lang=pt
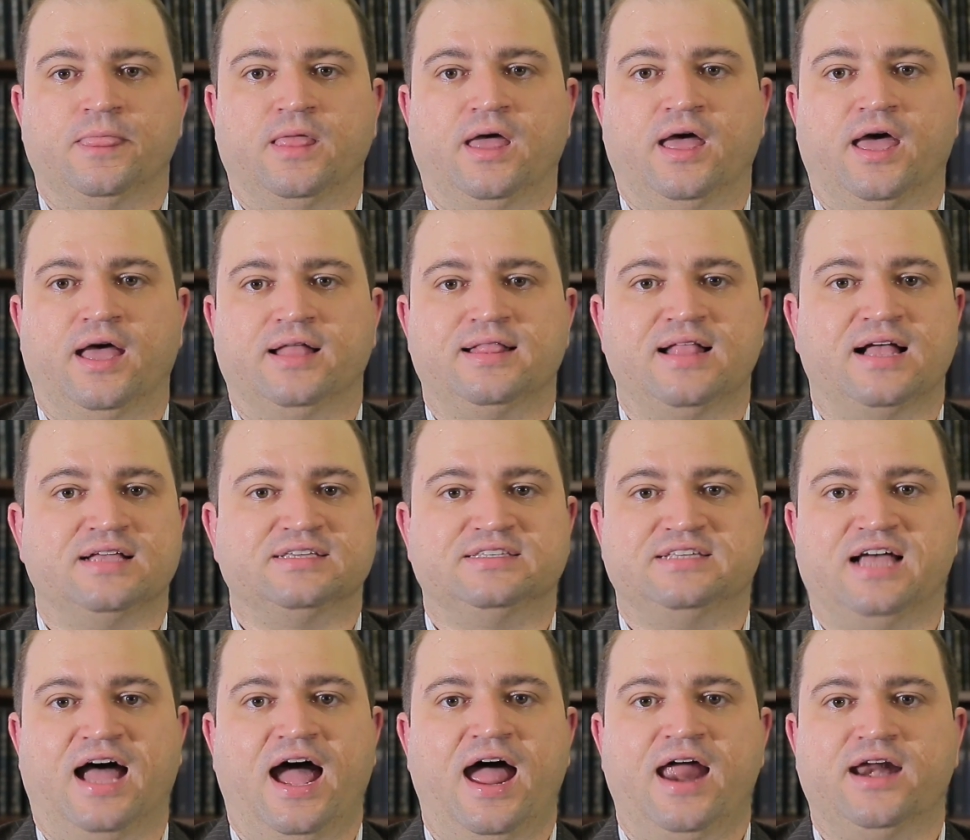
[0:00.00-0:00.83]
é,
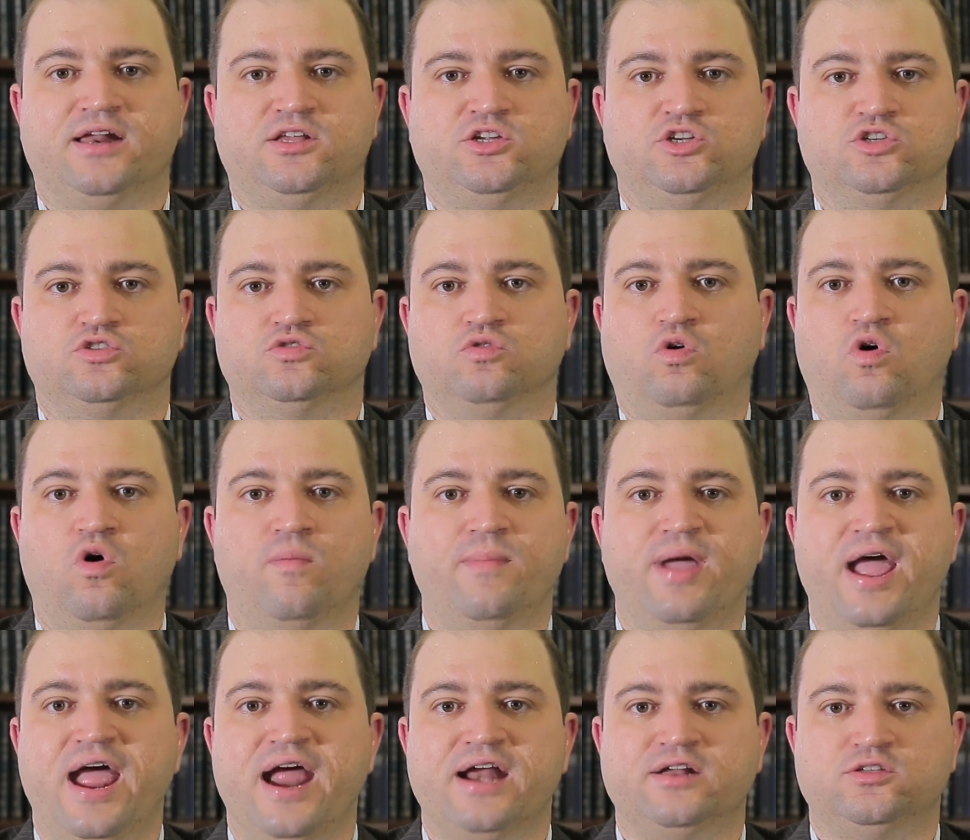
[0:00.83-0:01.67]
nas artes, no
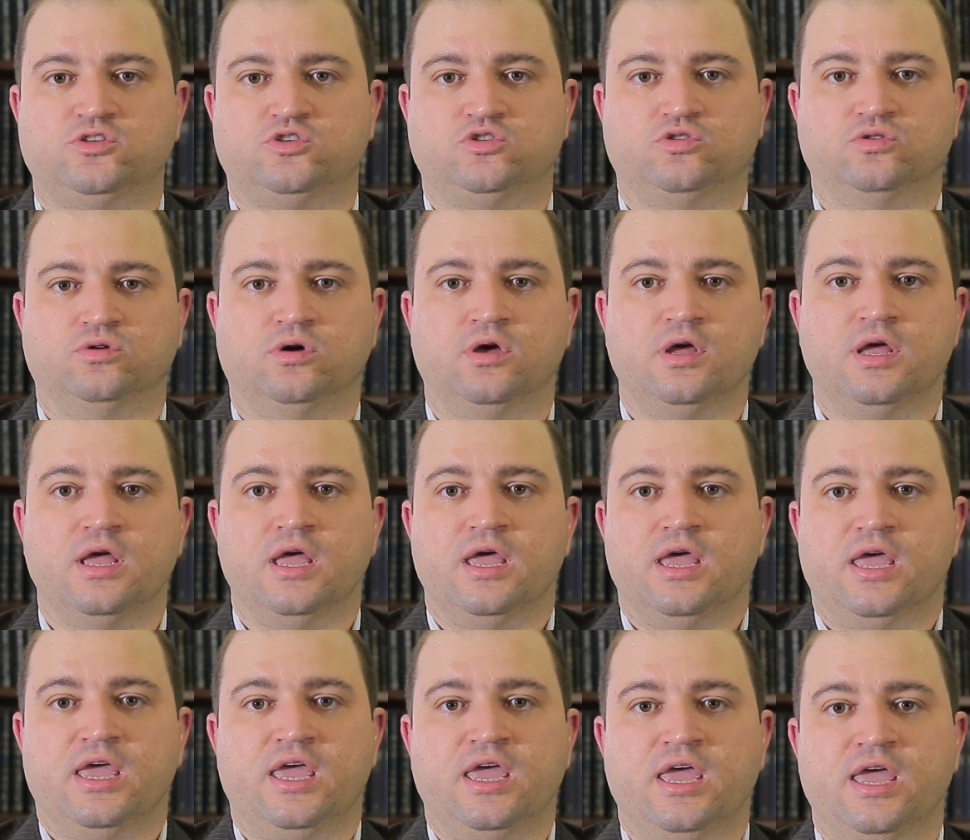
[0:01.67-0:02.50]
comércio
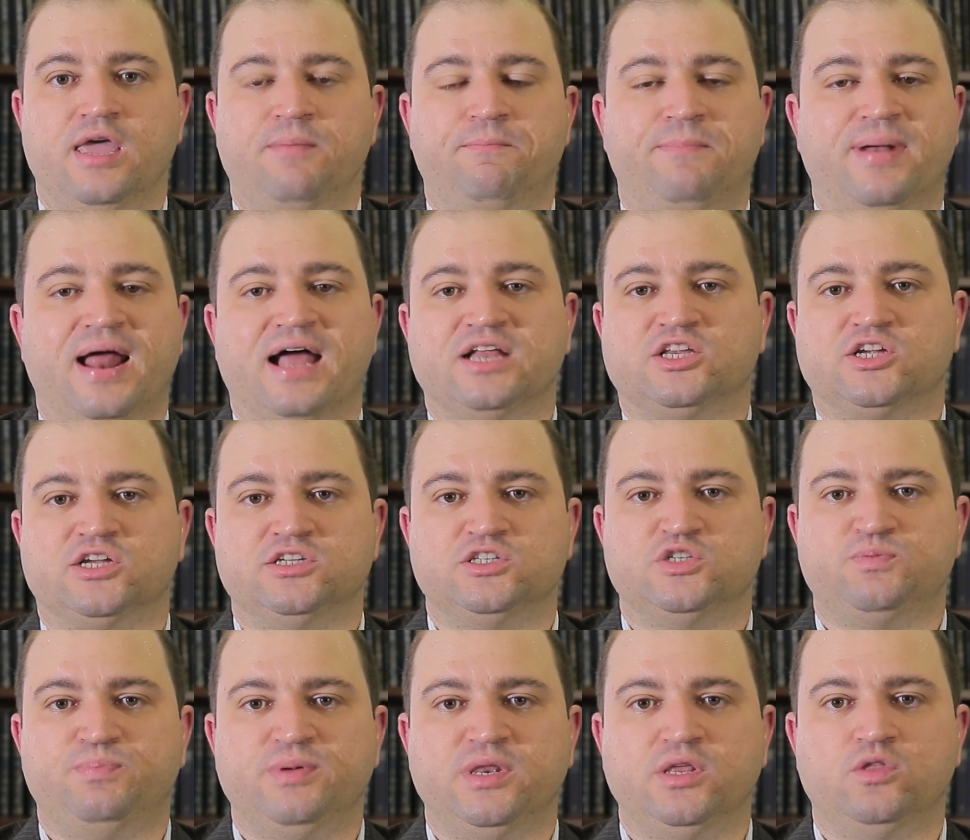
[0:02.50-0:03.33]
e
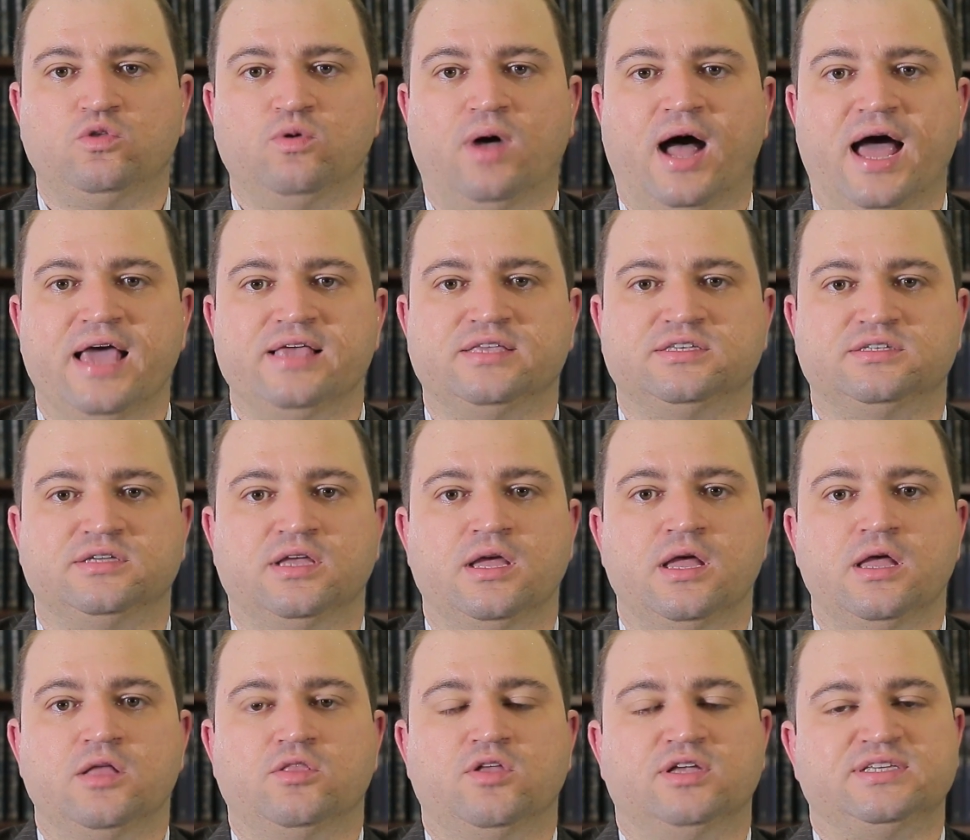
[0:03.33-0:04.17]
práticas espirituais.